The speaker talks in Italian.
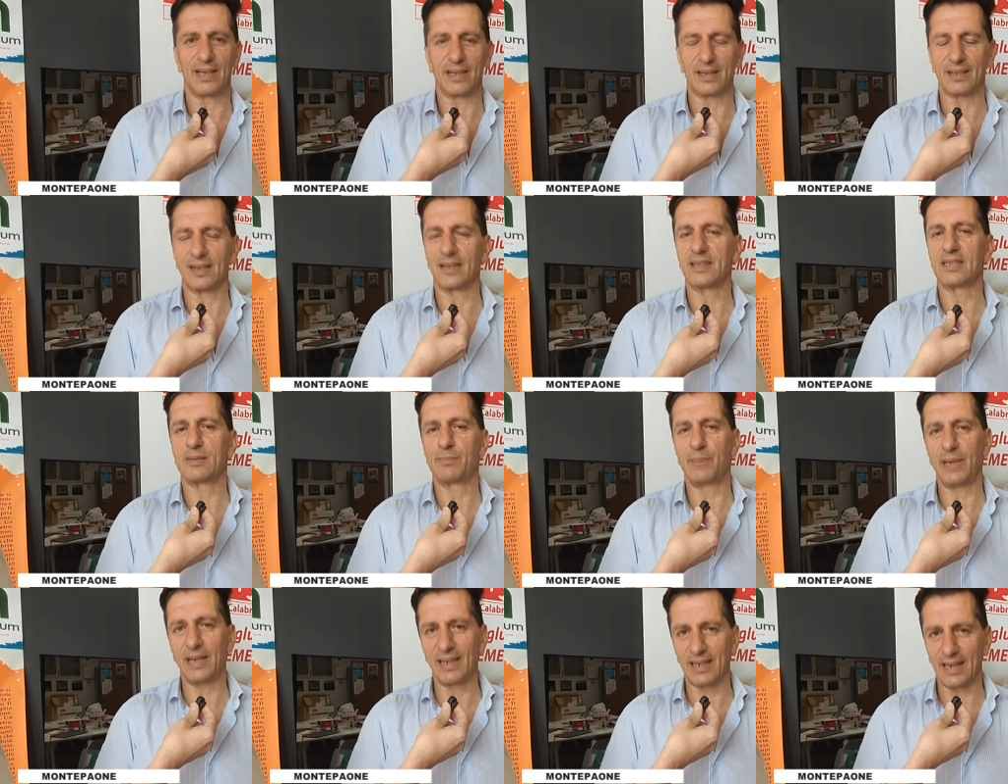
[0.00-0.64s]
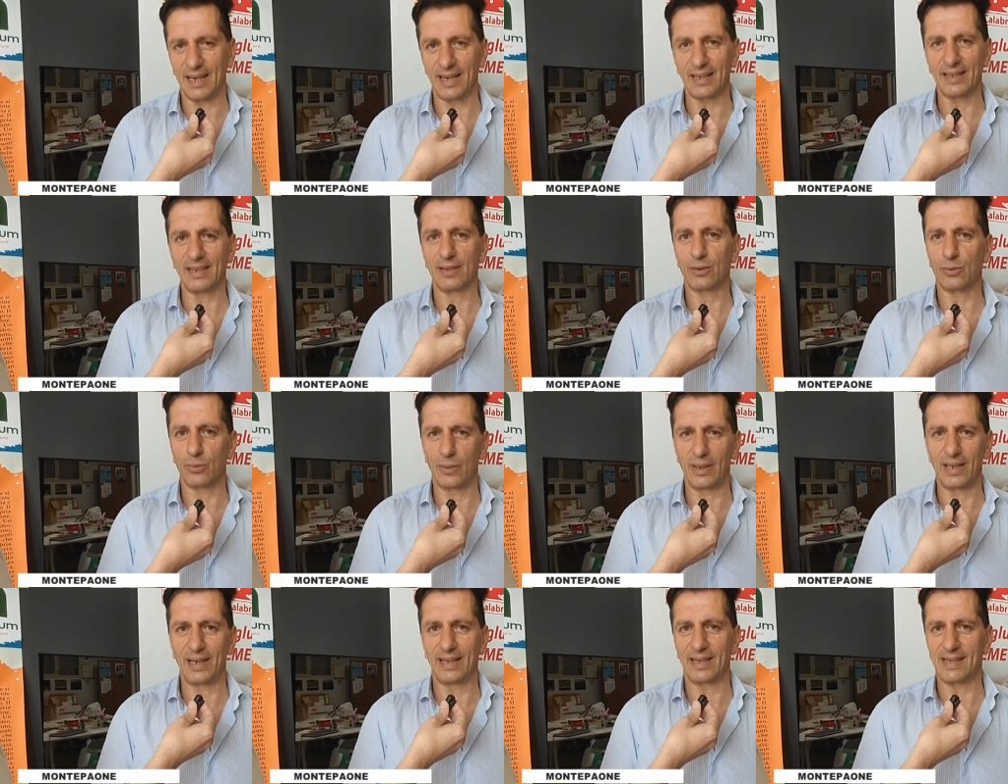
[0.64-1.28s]
per
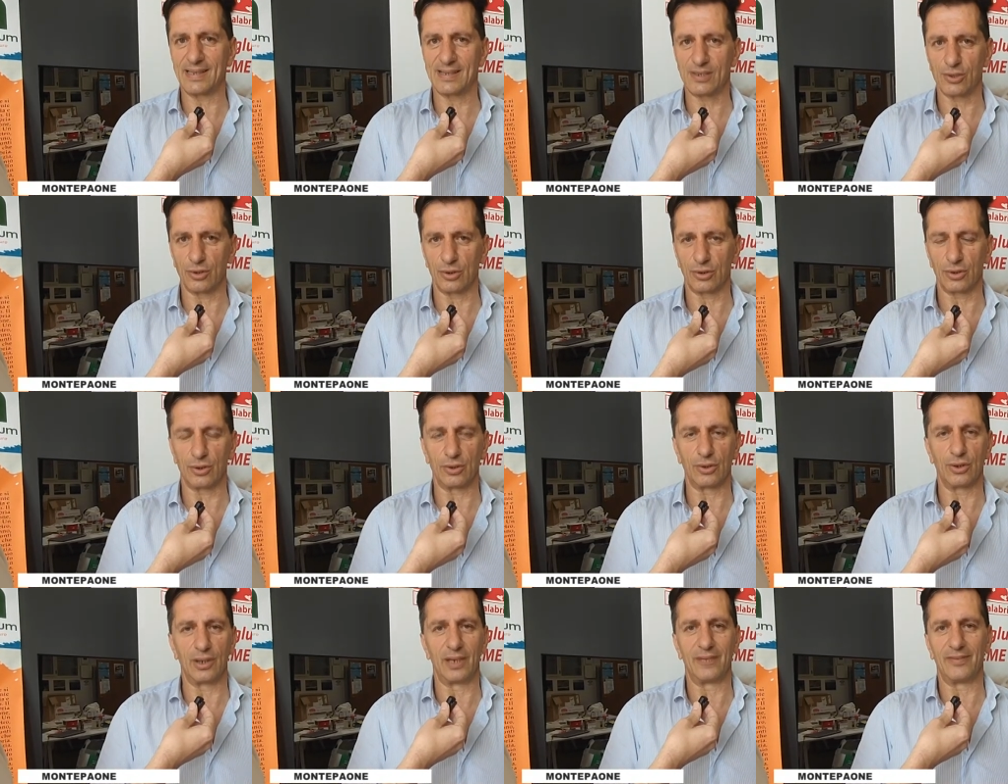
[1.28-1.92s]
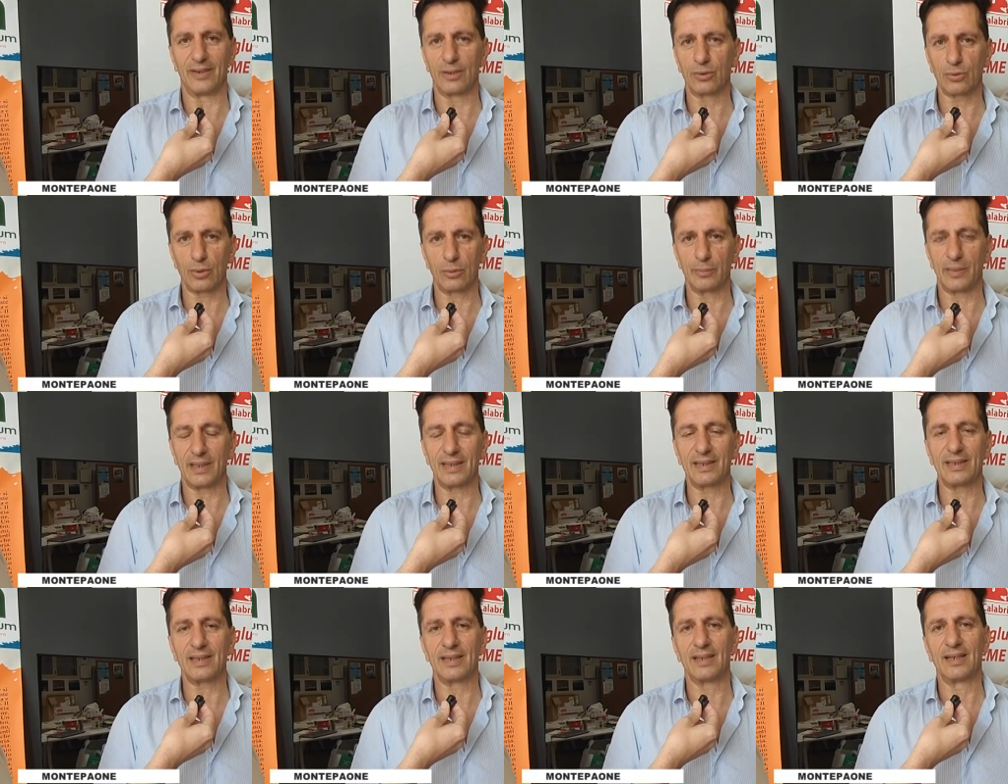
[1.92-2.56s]
spiegare quelle che sono
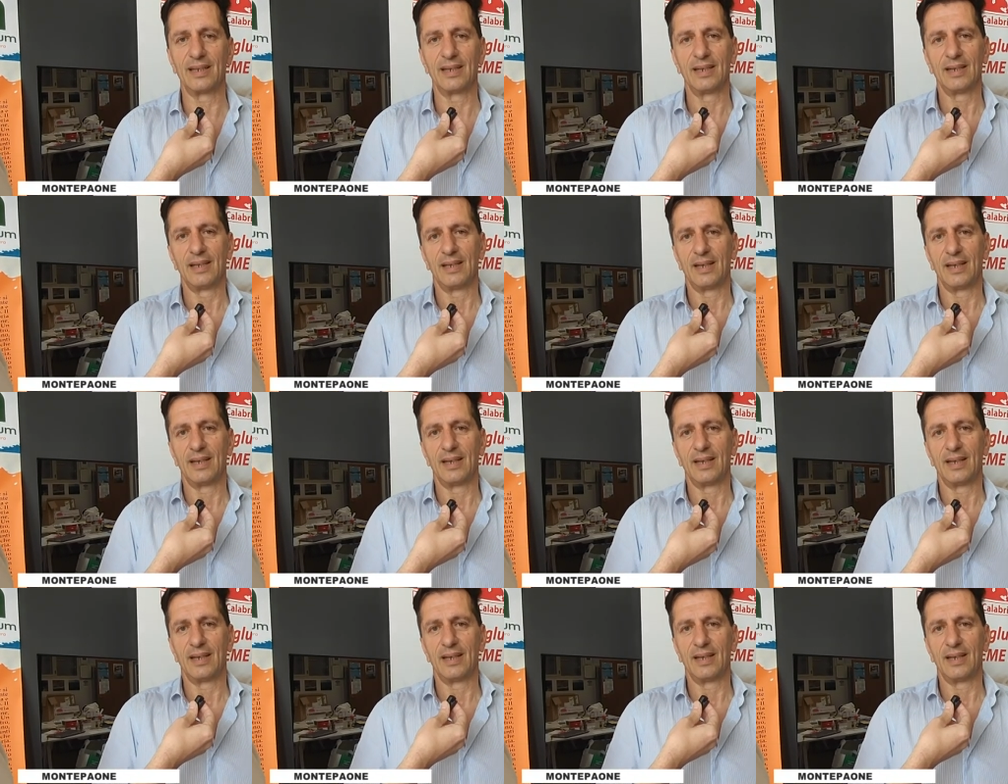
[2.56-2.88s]
eventualmente